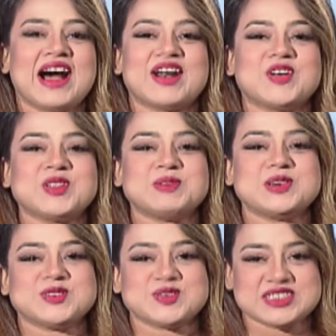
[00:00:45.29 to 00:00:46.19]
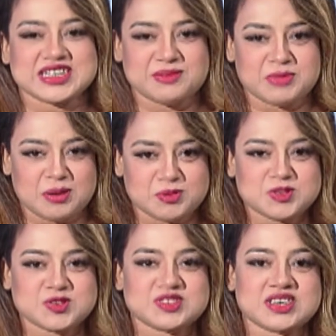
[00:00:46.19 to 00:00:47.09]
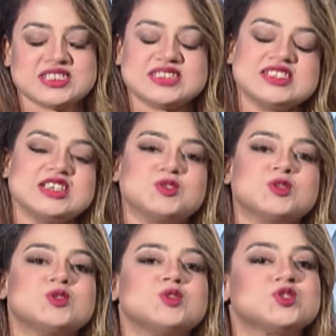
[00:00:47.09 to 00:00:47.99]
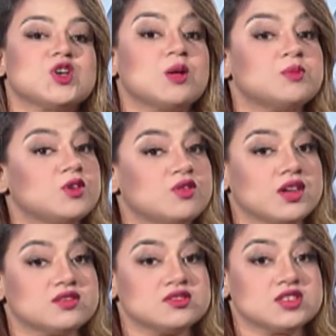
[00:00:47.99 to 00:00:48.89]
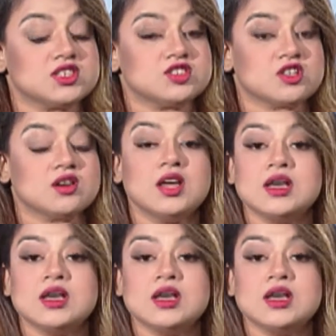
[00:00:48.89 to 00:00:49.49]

আর কথা বলার জন্য যাকে আমরা আমন্ত্রণ জানিয়েছি তিনি অত্যন্ত স্মরণধন্য একজন চিকিৎসক